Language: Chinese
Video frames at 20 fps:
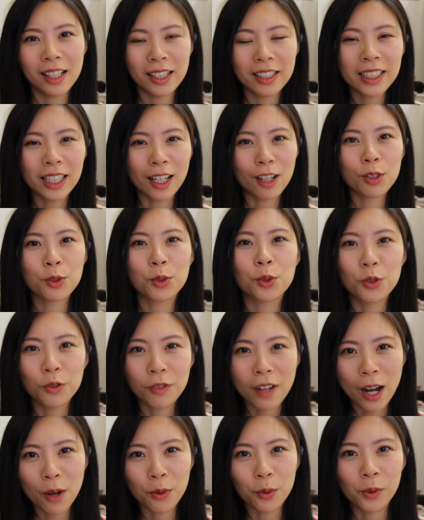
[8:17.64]
很想要抒
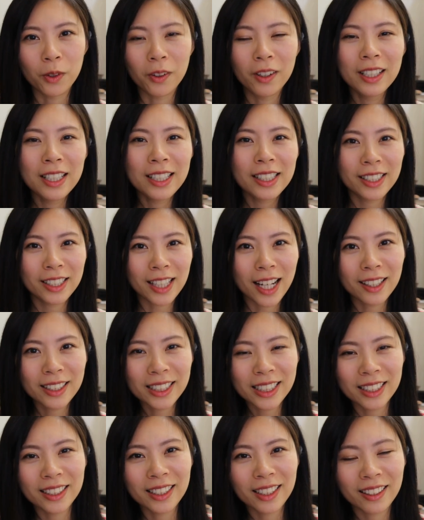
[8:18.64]
发我伤
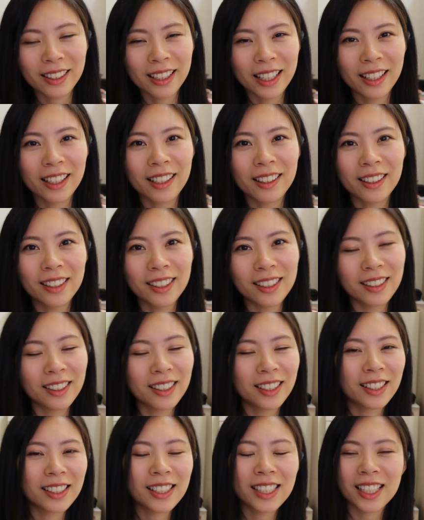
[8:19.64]
心的那个
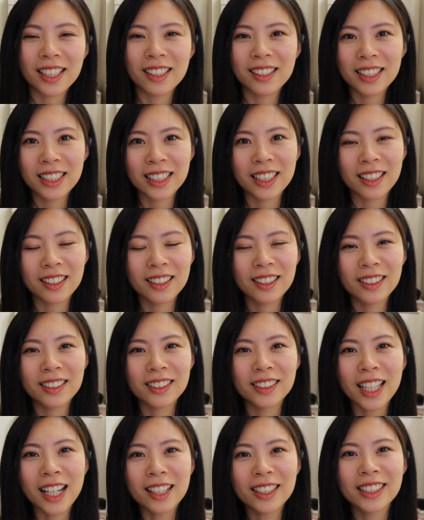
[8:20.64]
情形，
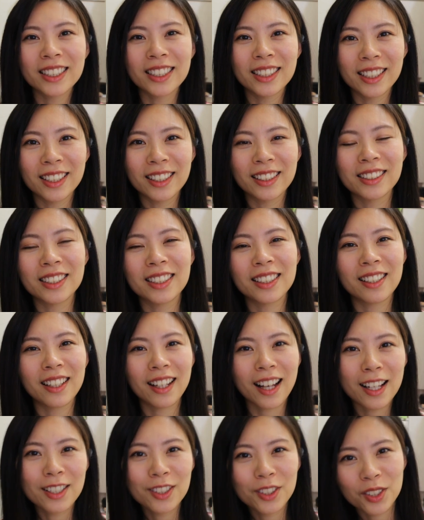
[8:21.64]
伤心的这个
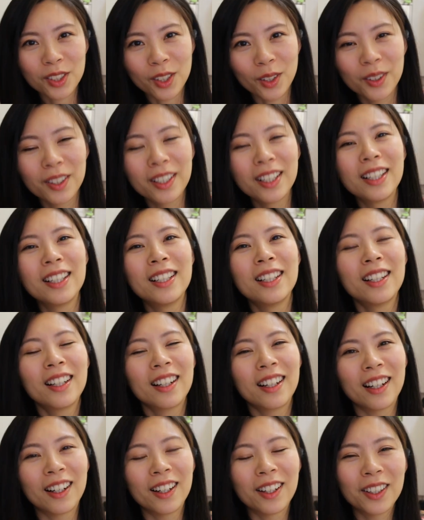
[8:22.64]
感受。
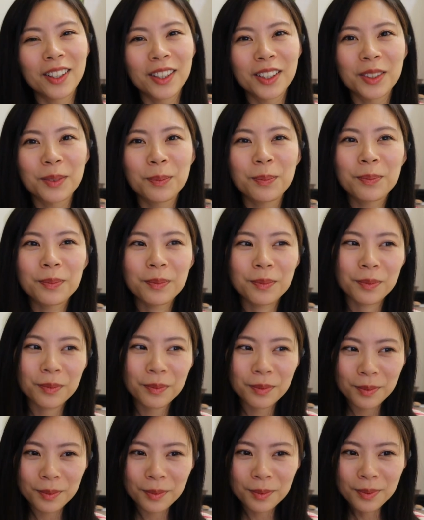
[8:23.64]
然后，
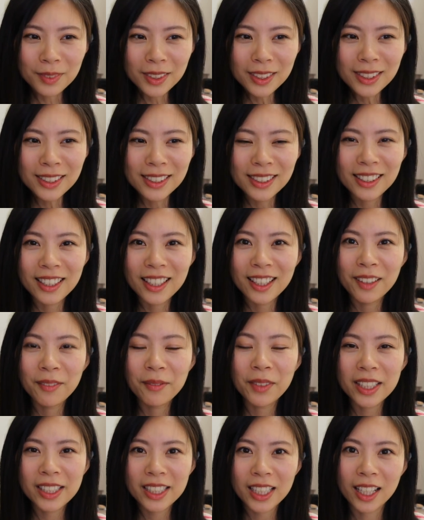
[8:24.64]

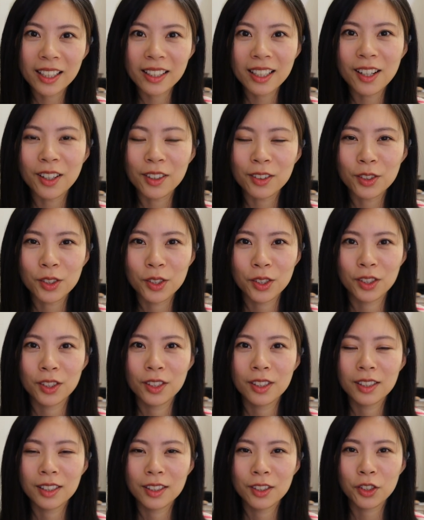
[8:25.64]
没想到，
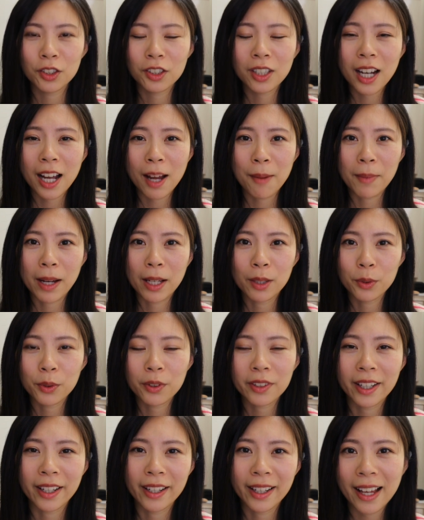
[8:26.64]
居然还蛮
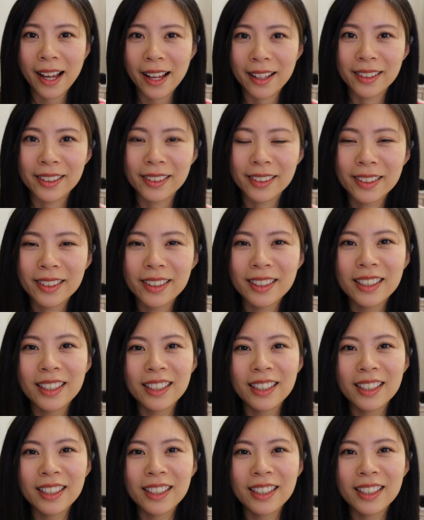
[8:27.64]
多人看的。